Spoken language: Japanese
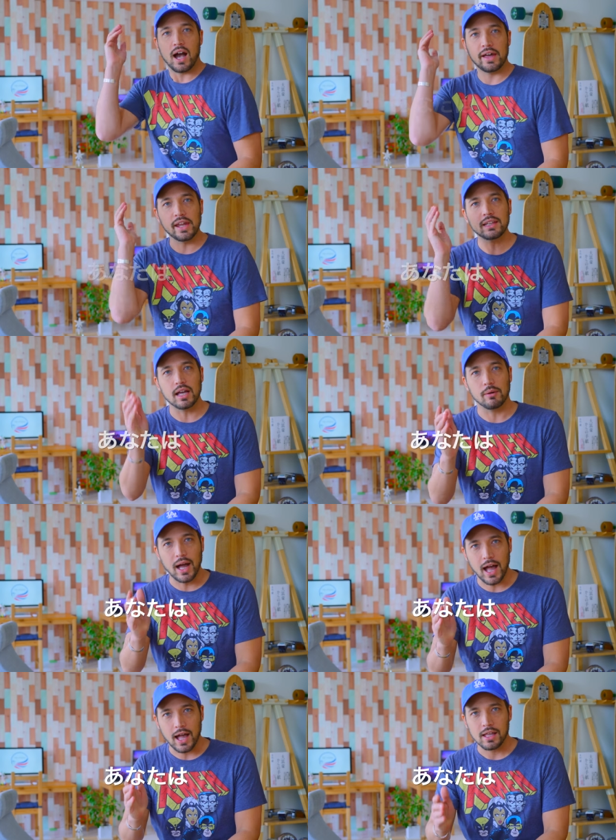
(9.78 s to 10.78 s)
あなた
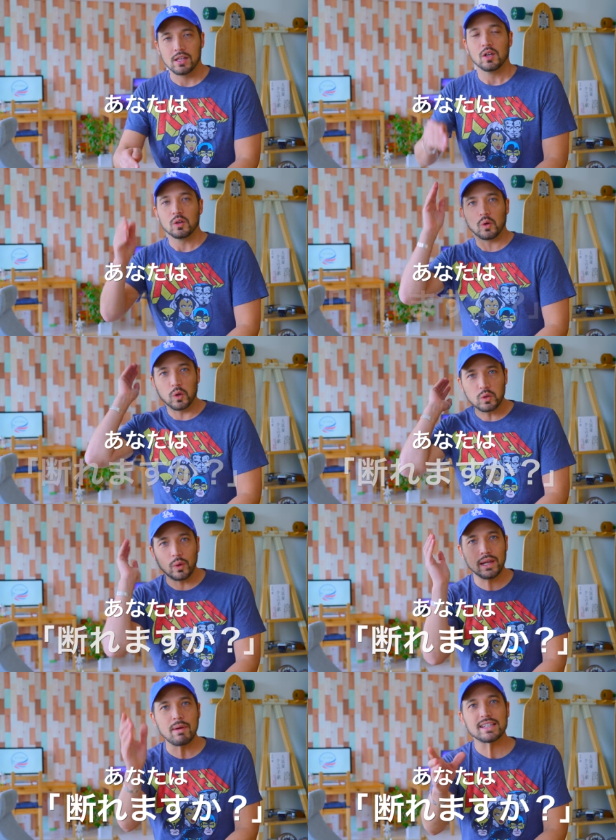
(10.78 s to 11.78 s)
は
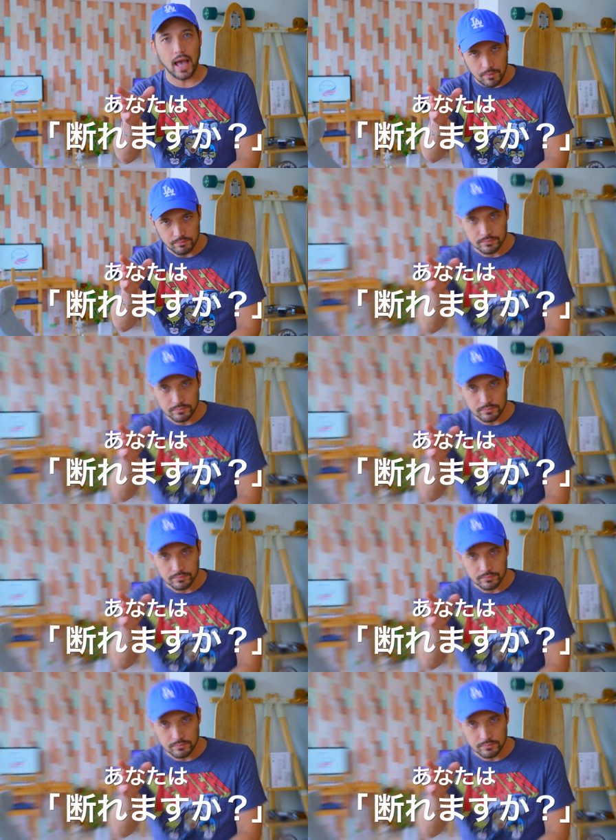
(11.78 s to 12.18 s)
断れますか？